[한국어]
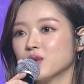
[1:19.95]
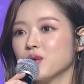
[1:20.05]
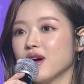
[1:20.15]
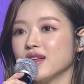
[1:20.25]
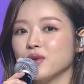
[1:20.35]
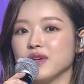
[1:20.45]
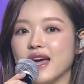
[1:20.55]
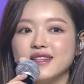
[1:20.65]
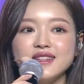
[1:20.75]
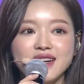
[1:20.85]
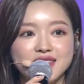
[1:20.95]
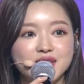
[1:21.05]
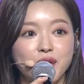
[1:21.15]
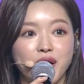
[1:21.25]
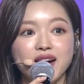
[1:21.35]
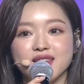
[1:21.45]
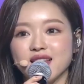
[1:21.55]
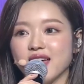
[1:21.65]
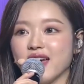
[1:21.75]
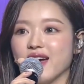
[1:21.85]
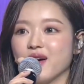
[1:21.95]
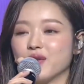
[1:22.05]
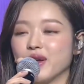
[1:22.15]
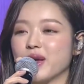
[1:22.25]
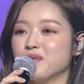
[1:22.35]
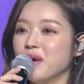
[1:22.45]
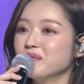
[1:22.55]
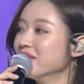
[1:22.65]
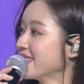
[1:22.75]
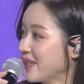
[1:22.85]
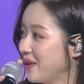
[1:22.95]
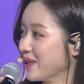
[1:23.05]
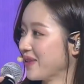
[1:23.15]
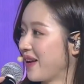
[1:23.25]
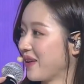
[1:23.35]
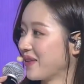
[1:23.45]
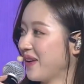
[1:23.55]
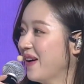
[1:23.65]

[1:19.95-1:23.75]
또한 또 예능 같은 걸할때 되게 뻔뻔스러워졌더라고요.